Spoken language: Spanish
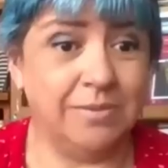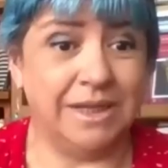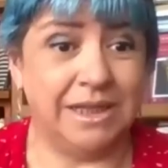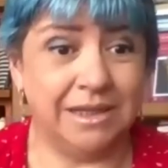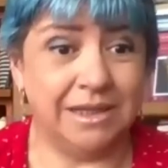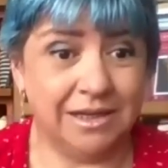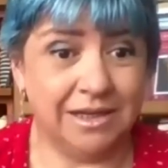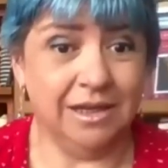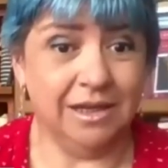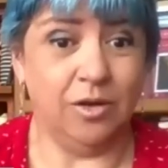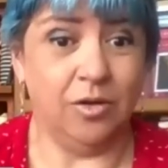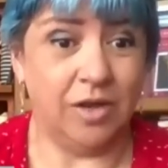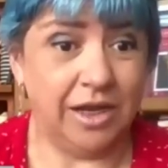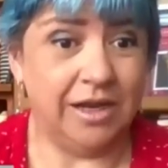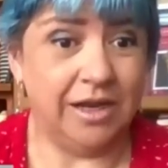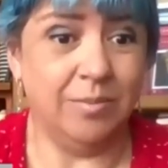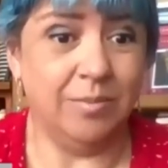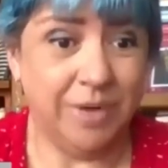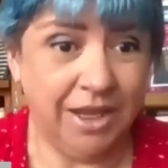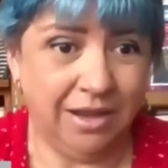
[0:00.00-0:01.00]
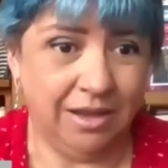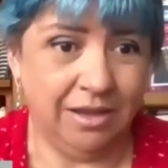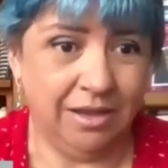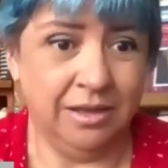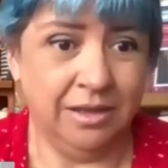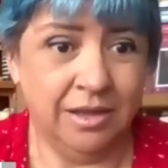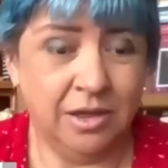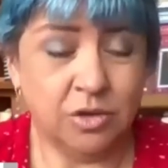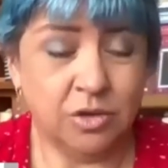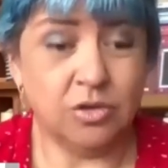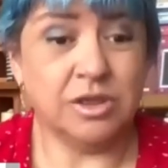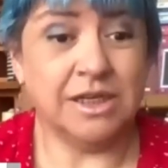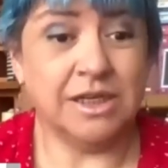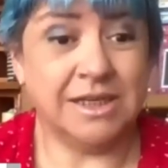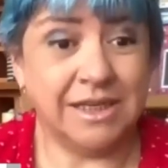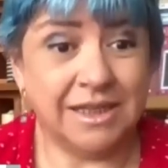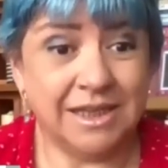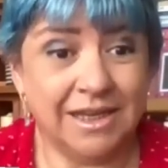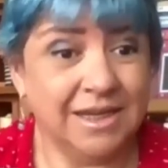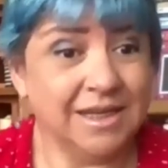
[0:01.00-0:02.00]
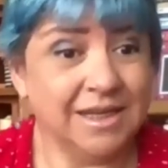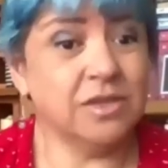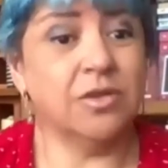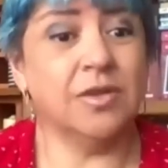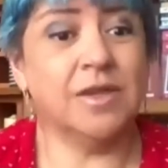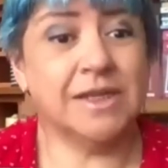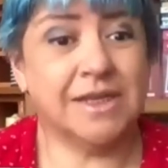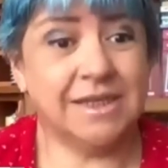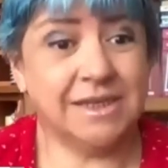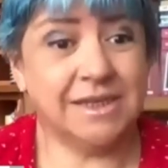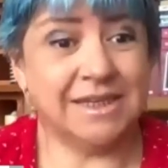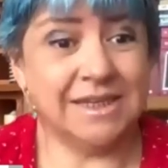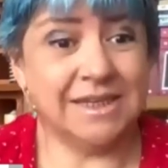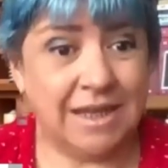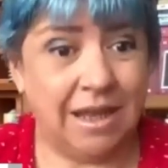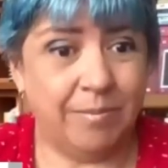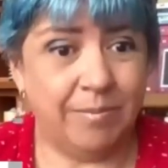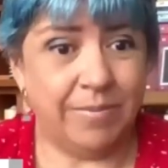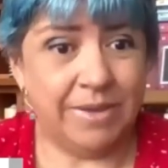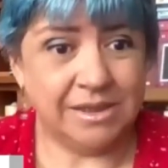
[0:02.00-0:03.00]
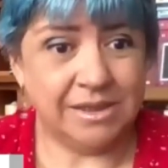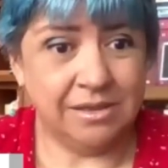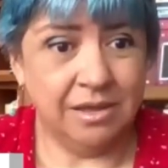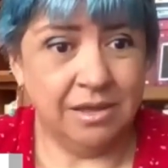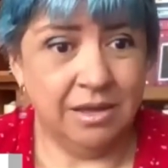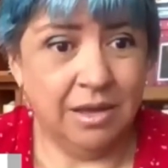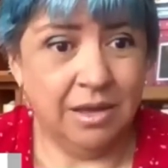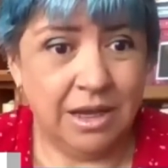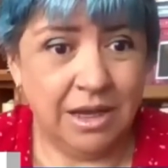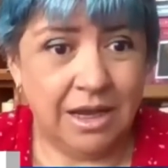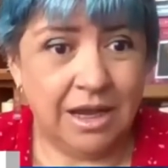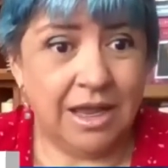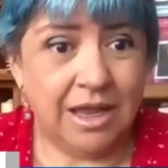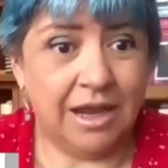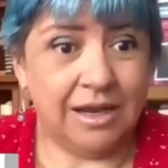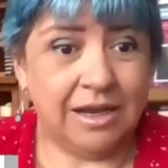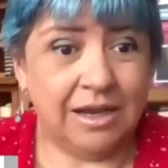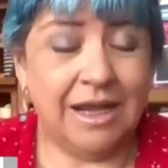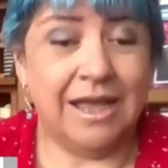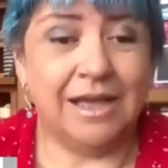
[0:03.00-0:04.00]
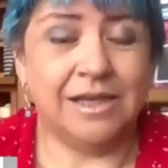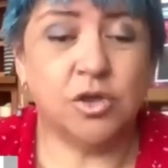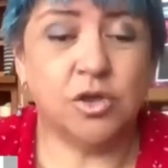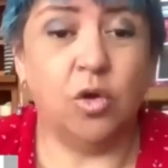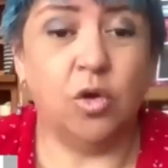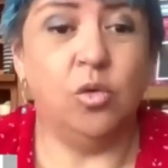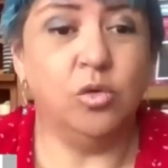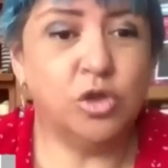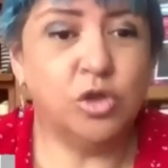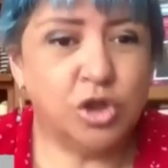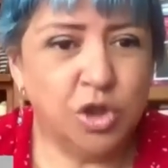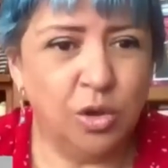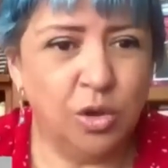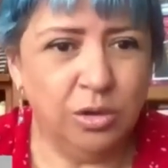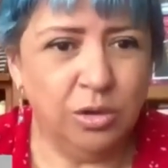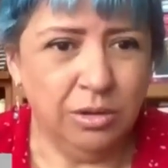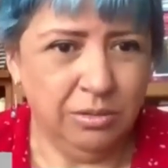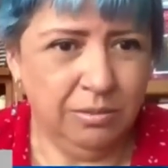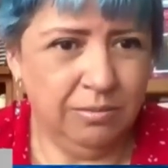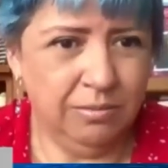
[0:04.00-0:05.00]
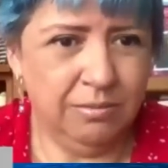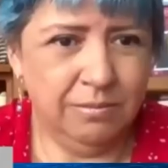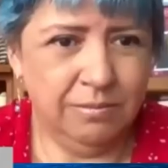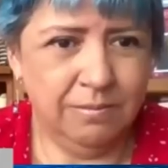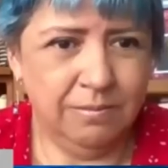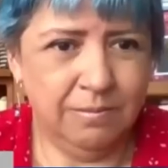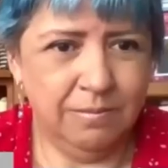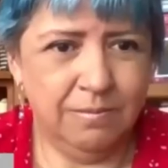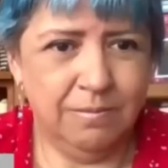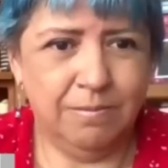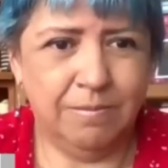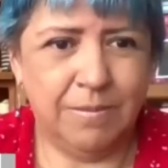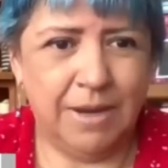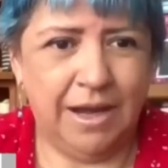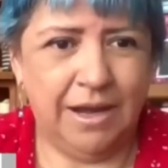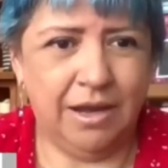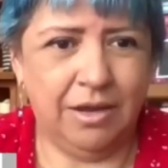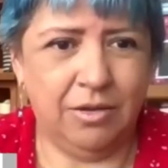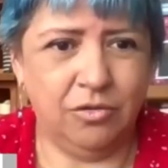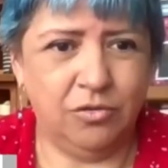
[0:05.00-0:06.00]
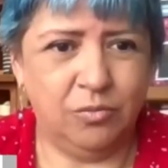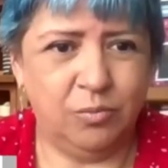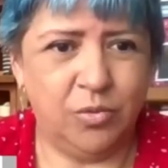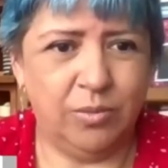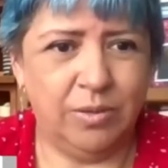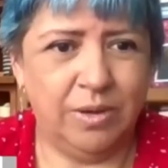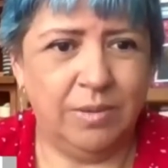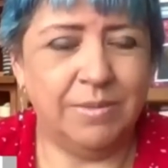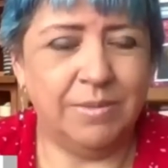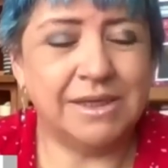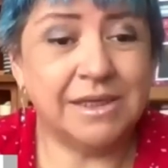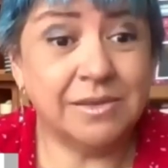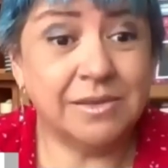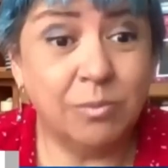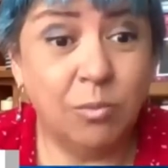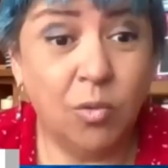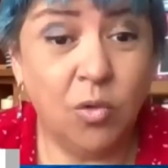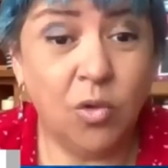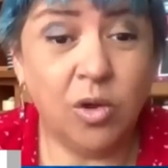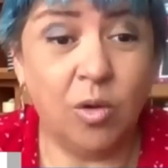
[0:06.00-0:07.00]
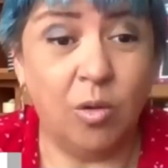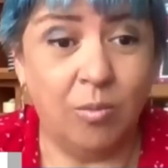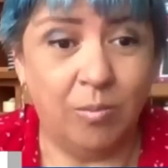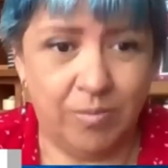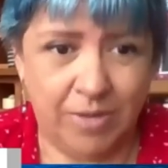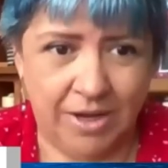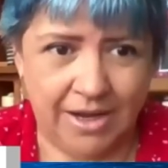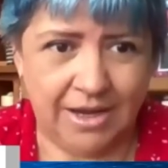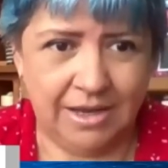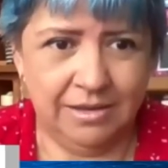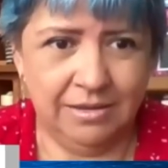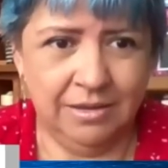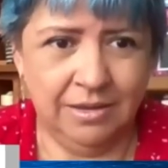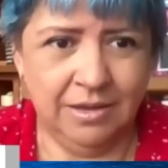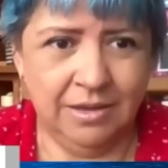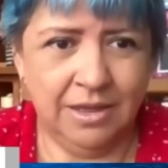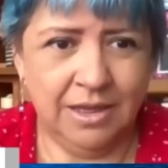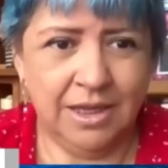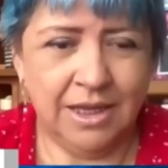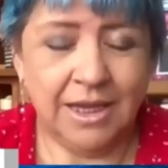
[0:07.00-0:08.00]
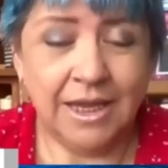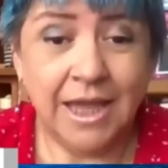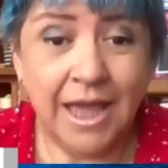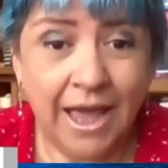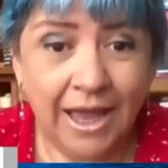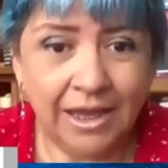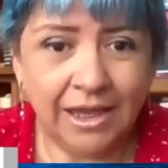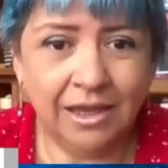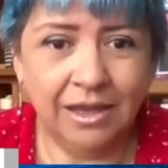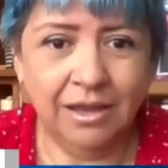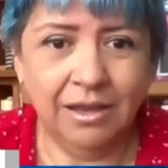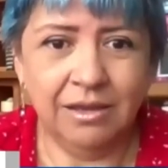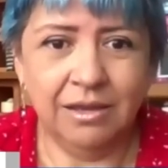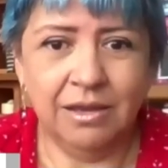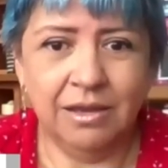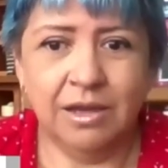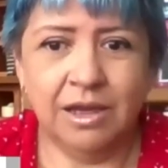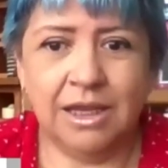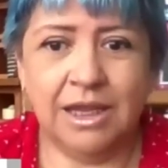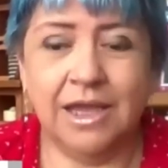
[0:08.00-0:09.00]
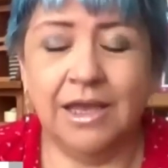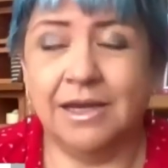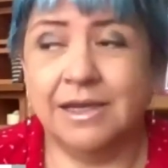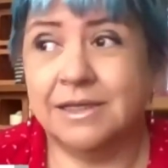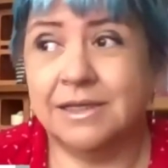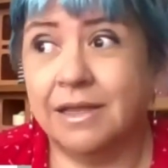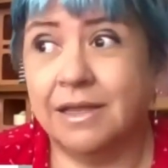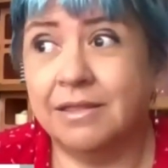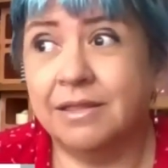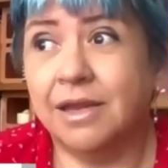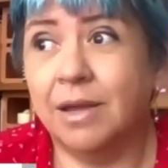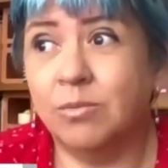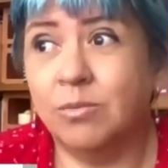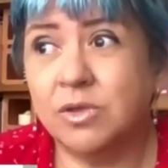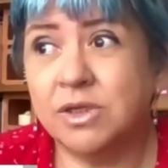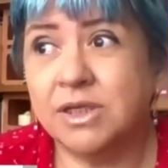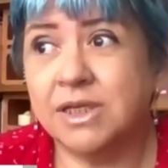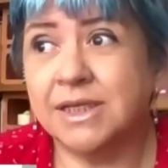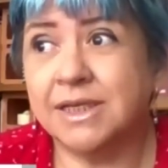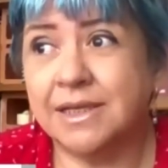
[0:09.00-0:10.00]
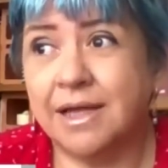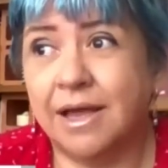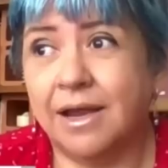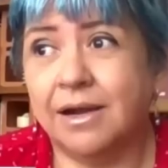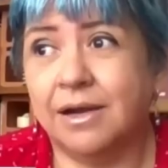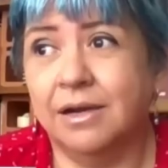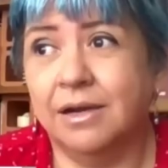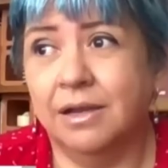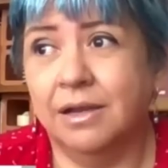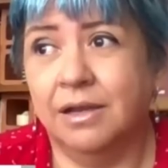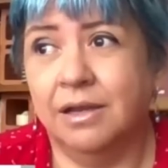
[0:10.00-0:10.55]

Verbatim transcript: se mantiene de lo que era el PRI. Entonces, si tienes todas esas capas, la solución para los problemas es muy compleja. Y hay quienes tendríamos que estar